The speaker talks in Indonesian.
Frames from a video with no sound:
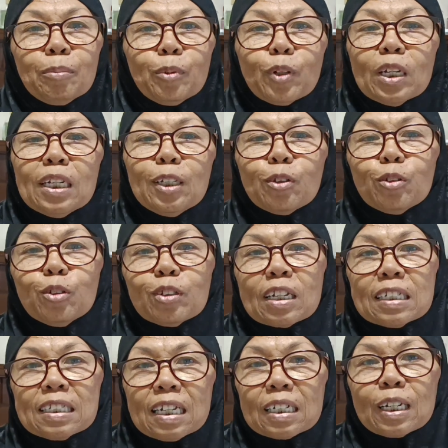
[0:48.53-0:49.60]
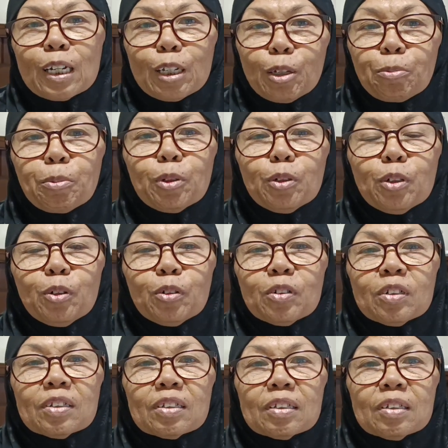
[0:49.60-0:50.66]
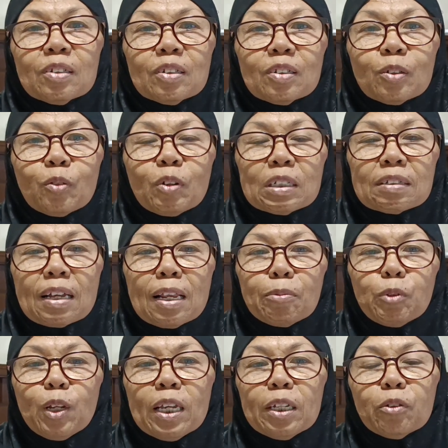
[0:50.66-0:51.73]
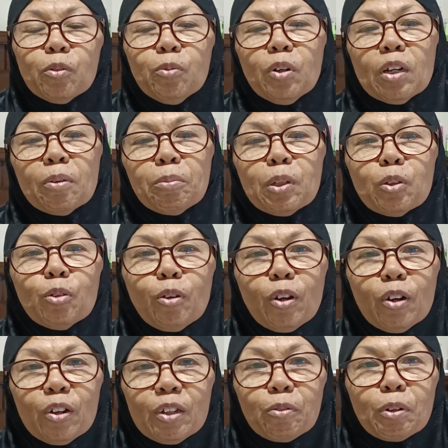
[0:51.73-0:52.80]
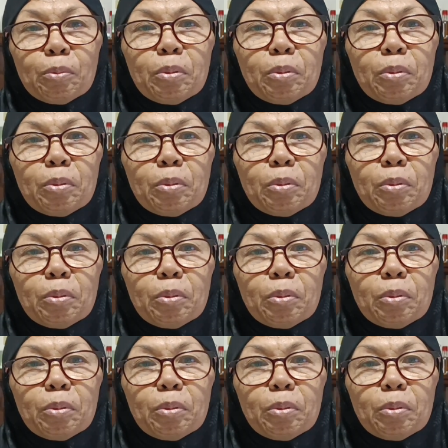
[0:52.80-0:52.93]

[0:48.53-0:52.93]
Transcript: mungkin itu saja dari ibu Assalamualaikum warahmatullahi